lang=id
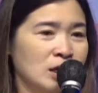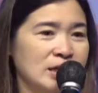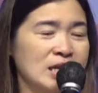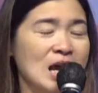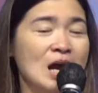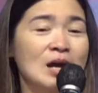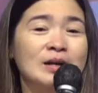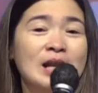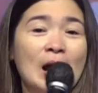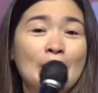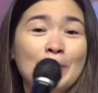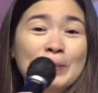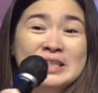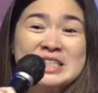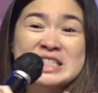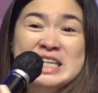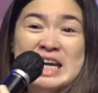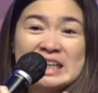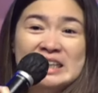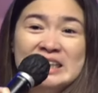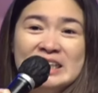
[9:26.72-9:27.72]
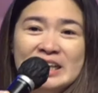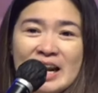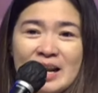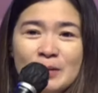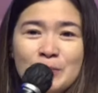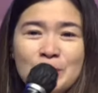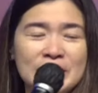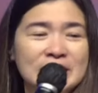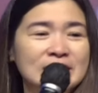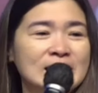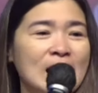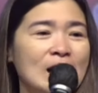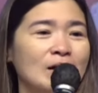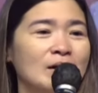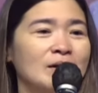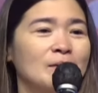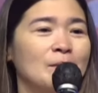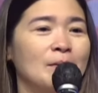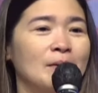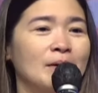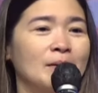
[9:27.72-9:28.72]
Yang dapat jenderal bintang
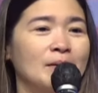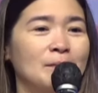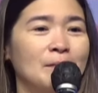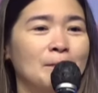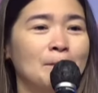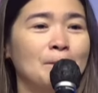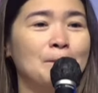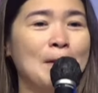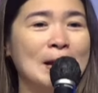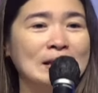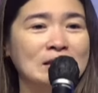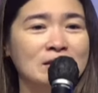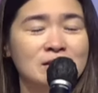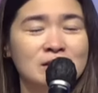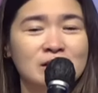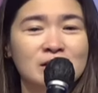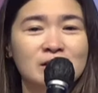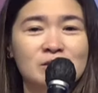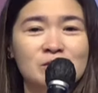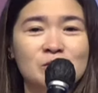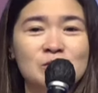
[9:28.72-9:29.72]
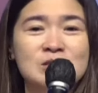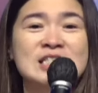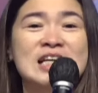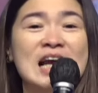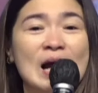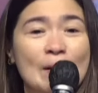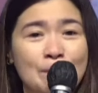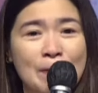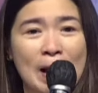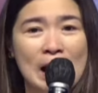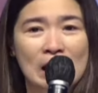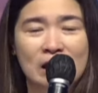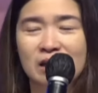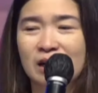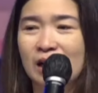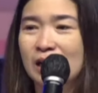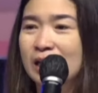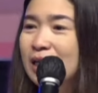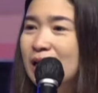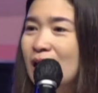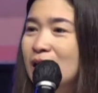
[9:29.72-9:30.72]
4 siapa
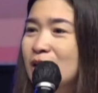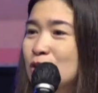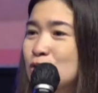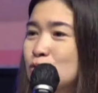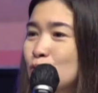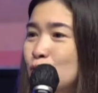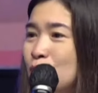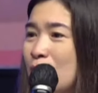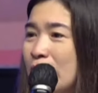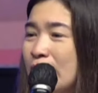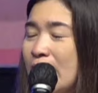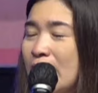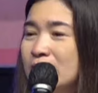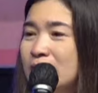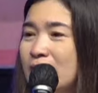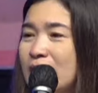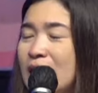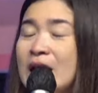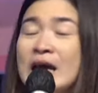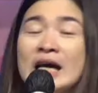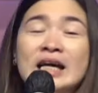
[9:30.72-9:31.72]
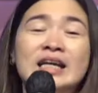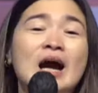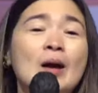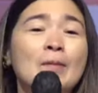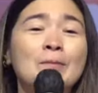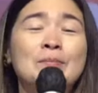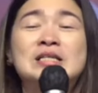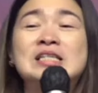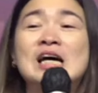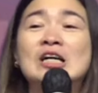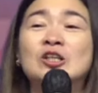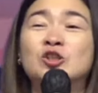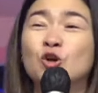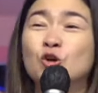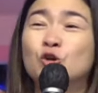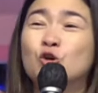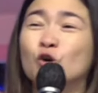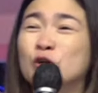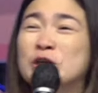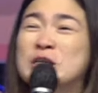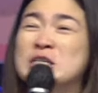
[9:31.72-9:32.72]
kira-kira di surga nanti? Yang bisa
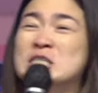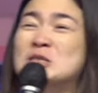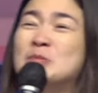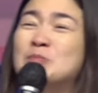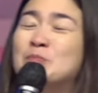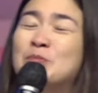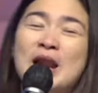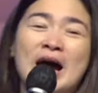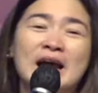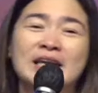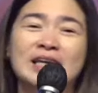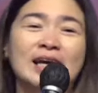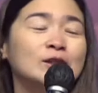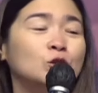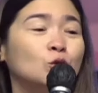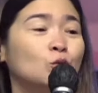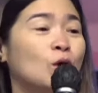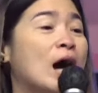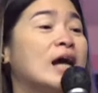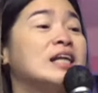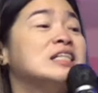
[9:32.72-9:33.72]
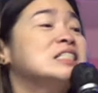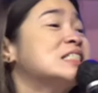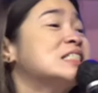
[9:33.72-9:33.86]
duduk di sebelahnya Tuhan